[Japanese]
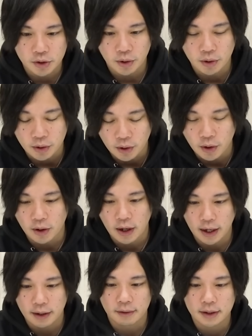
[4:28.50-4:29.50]
しょうと
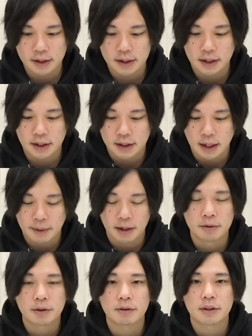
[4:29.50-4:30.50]
はい私がですねま
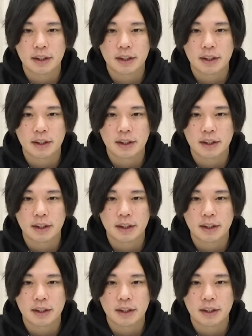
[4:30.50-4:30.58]
だ運極